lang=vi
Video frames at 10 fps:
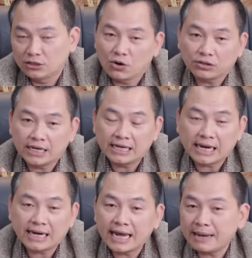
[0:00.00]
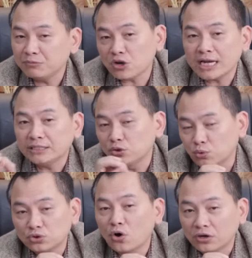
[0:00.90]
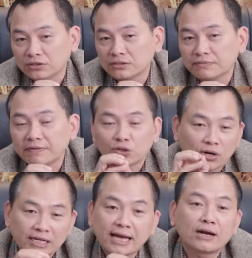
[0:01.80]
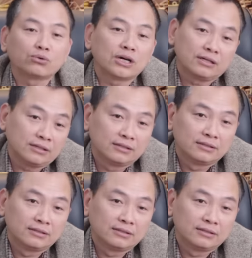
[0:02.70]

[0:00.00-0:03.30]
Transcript: thì tôi có thể là ném cho anh chủ tốt vì vậy tôi là nhà đầu tư